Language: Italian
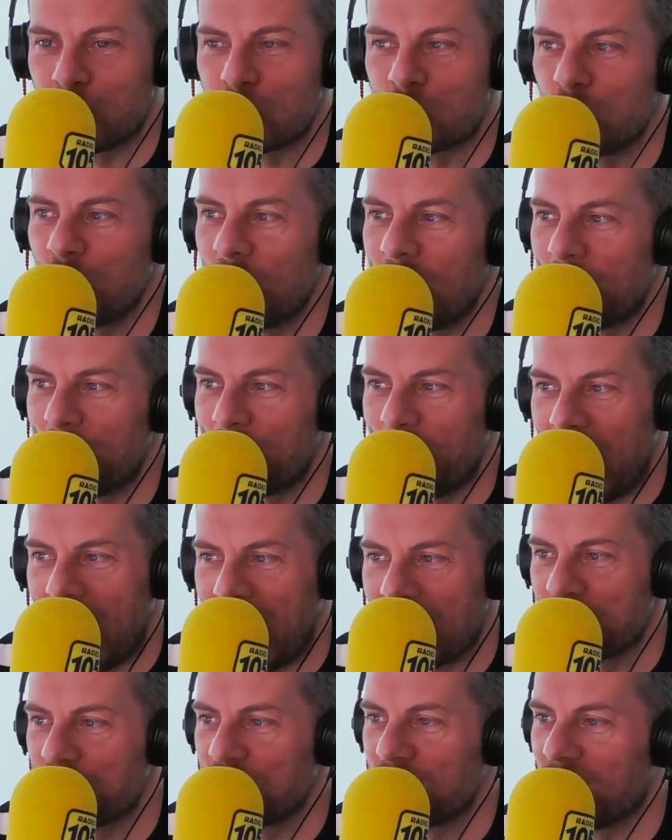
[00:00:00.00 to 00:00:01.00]
sulle
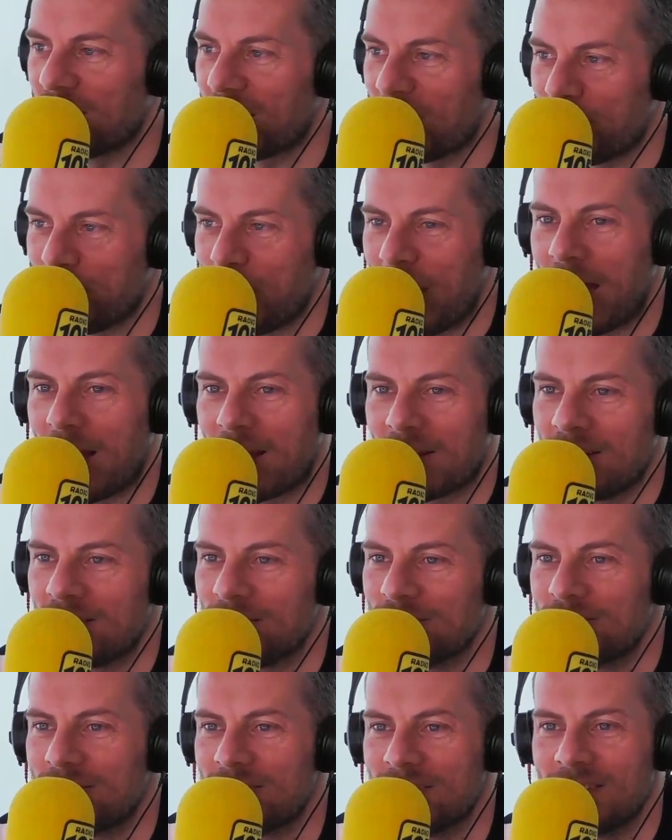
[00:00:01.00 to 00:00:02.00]
pagine che
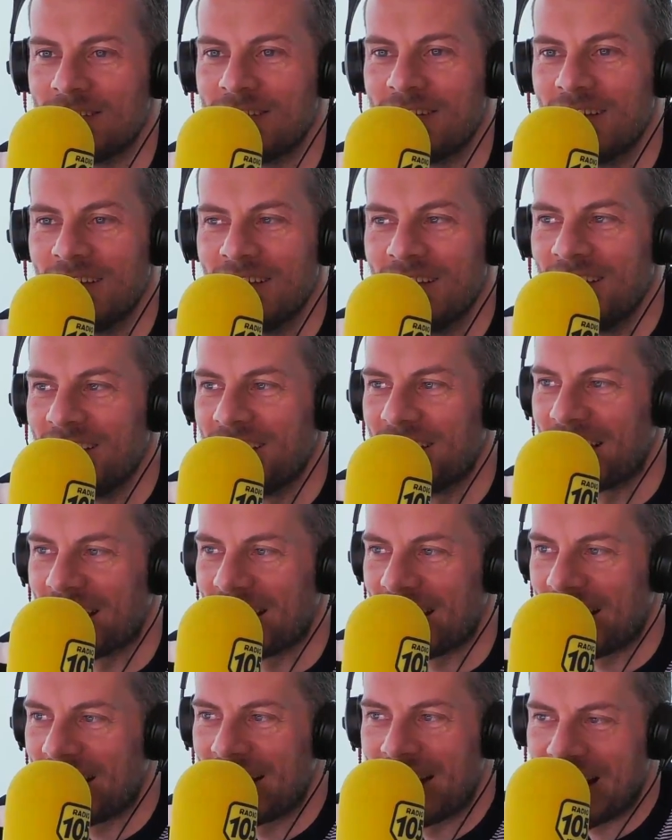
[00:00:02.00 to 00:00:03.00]
parlano di
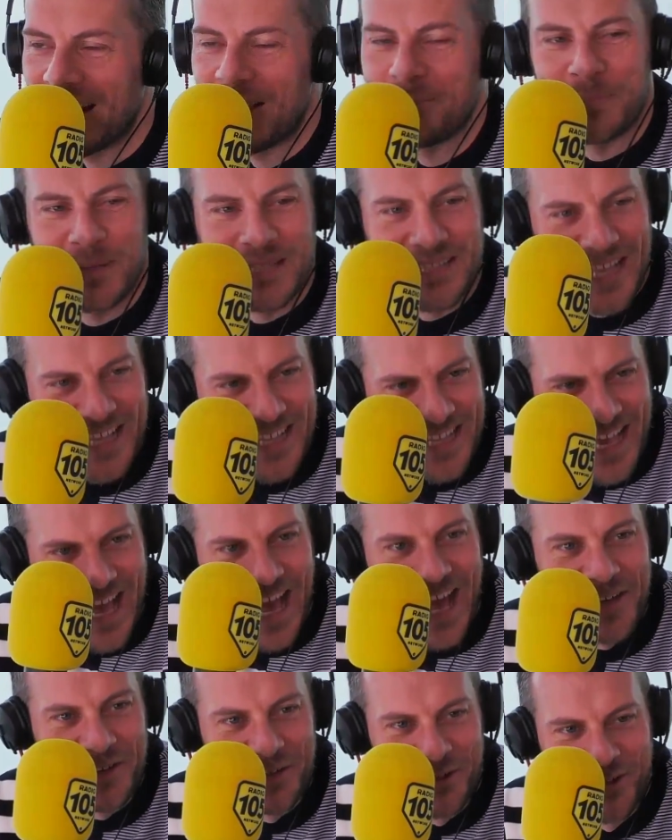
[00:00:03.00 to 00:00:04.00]
rap
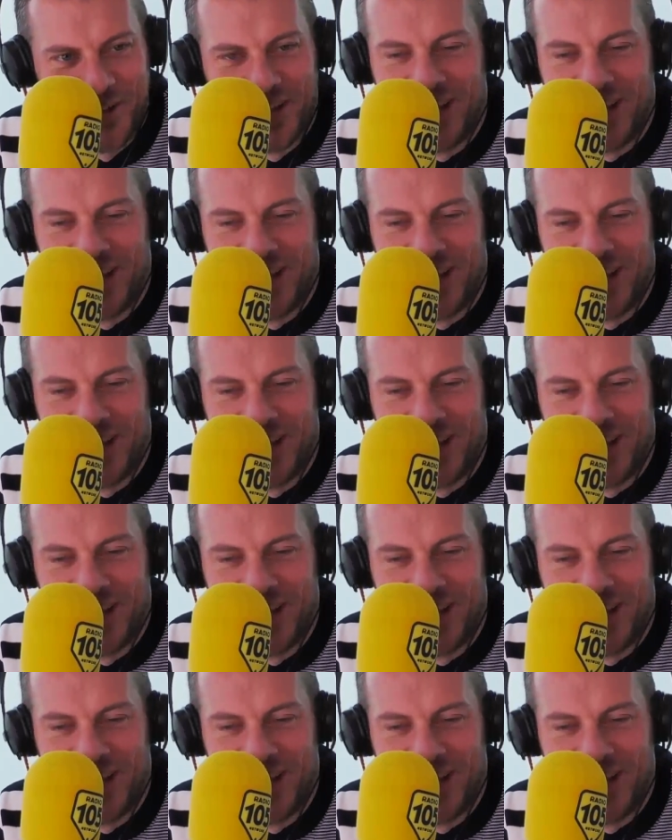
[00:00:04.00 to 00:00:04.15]
italiano,